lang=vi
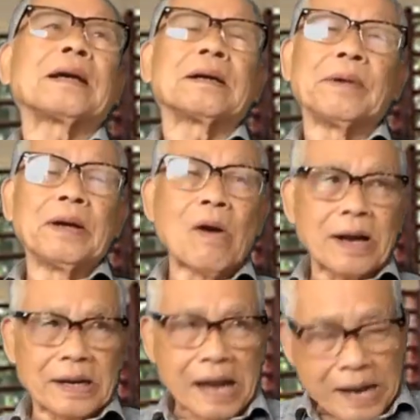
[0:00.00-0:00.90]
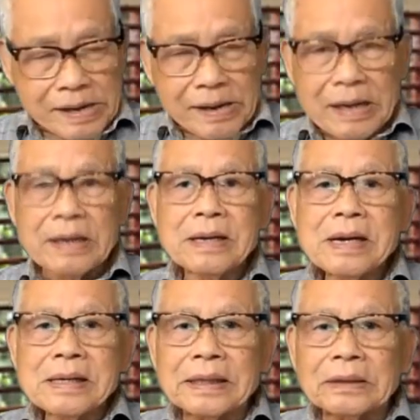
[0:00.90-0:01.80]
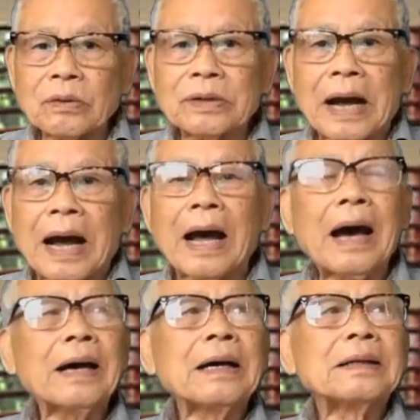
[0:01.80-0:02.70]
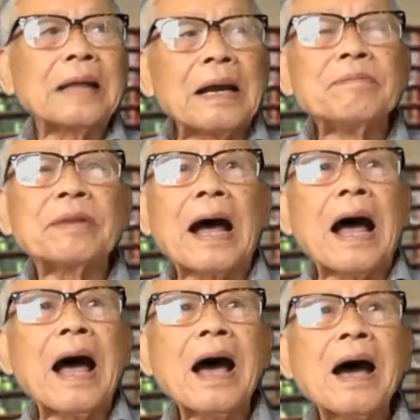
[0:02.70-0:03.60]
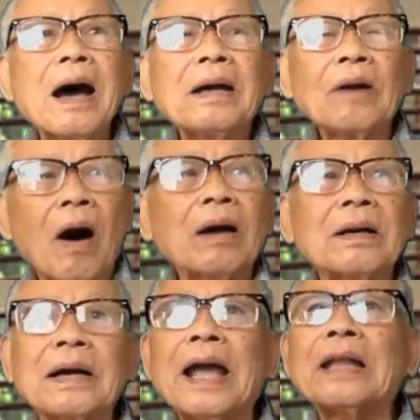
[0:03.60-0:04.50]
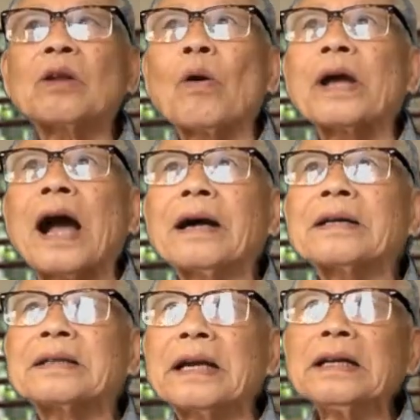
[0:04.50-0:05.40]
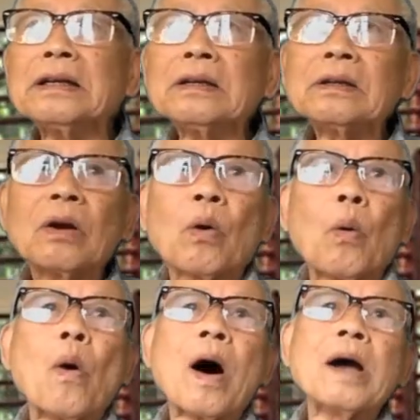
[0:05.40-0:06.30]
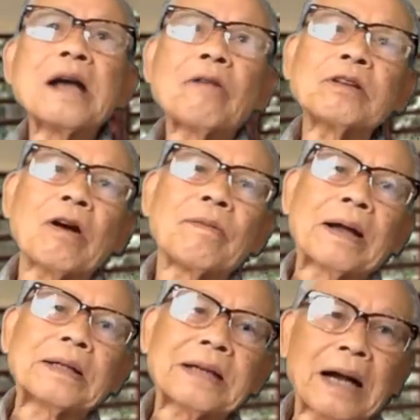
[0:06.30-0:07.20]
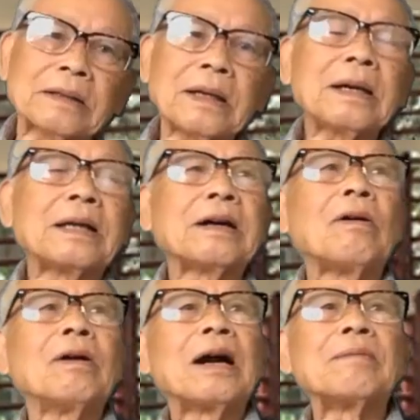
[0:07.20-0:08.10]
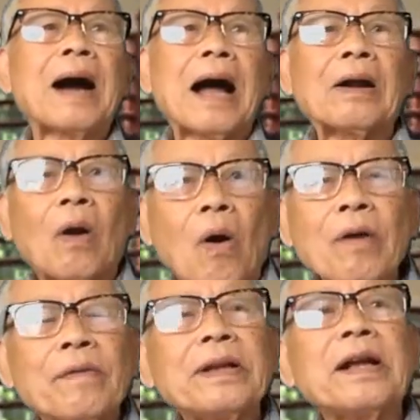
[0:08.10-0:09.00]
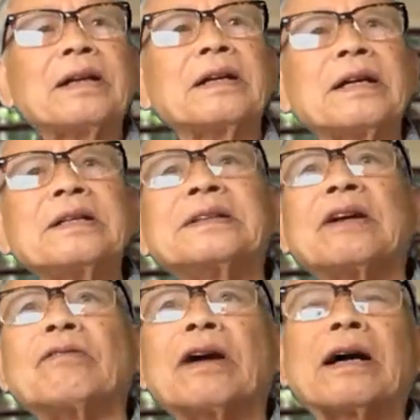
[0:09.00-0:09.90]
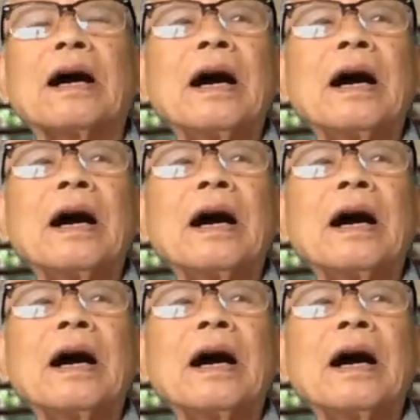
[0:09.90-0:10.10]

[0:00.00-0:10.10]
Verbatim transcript: là ở bên Hoa Kỳ này đó, thì tôi đã tìm ra được cái tội ác chính của giáo triều Vatican, tức là giáo hội La Mã, đối với nhân dân thế giới trong